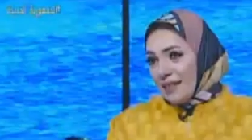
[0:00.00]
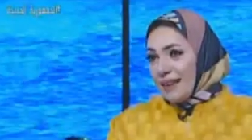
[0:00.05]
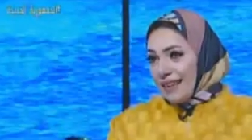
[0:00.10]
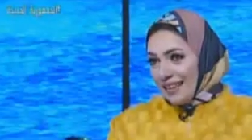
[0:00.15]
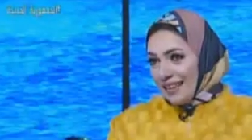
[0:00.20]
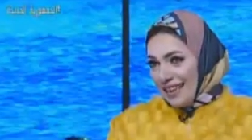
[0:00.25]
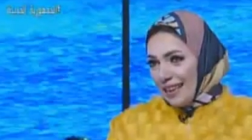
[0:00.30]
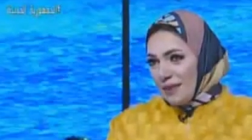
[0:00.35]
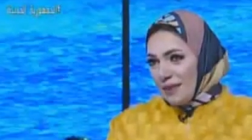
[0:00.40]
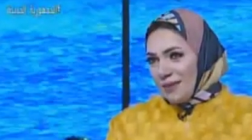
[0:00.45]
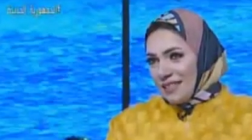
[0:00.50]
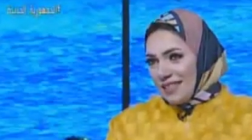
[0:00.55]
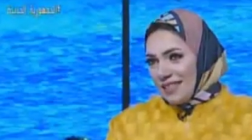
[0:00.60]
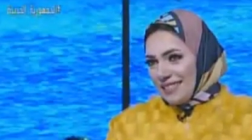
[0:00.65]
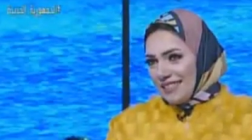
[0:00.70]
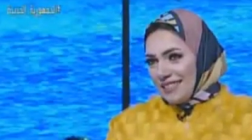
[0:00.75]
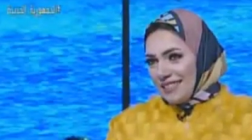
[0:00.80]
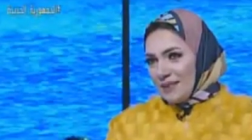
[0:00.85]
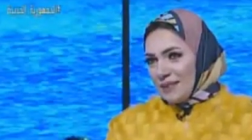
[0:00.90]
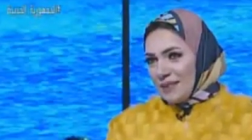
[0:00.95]
انت
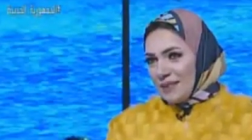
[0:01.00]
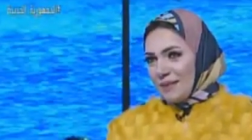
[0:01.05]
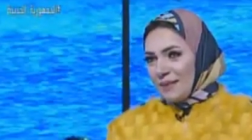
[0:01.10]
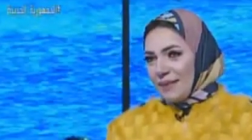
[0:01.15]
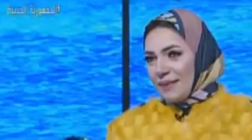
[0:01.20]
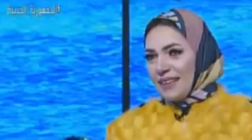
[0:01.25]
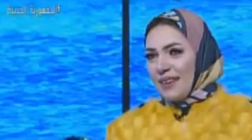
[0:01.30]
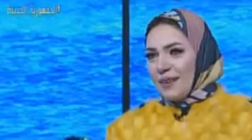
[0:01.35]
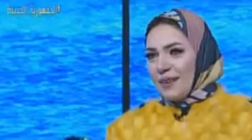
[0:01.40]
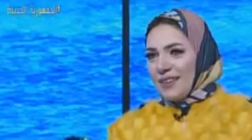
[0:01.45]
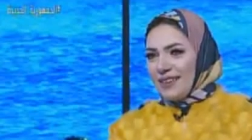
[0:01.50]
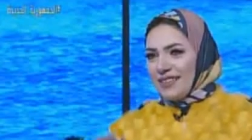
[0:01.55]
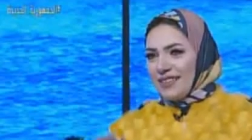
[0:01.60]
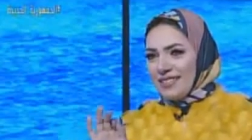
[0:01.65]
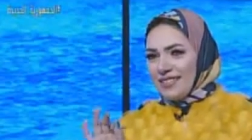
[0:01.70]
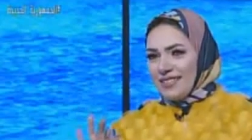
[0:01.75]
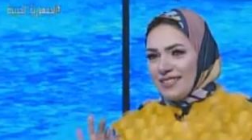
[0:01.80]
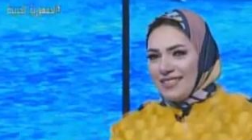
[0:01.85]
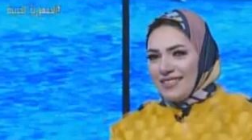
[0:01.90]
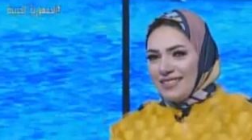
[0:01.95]
زملكاوي آه.
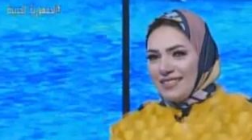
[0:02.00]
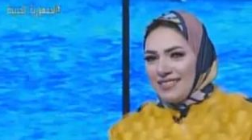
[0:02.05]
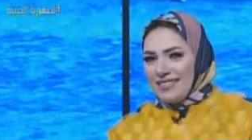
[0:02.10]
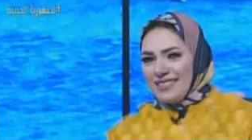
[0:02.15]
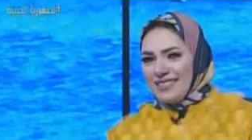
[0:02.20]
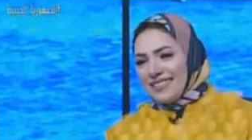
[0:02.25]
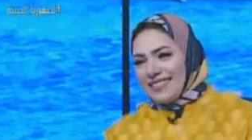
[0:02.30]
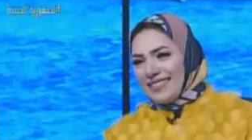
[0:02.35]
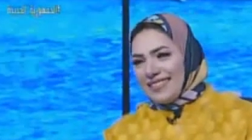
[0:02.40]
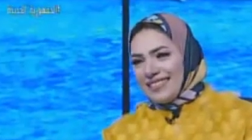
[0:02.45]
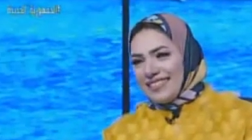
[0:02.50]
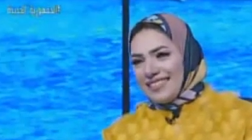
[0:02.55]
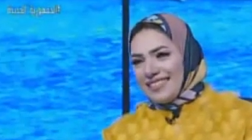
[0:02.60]
زملكاوي اصيل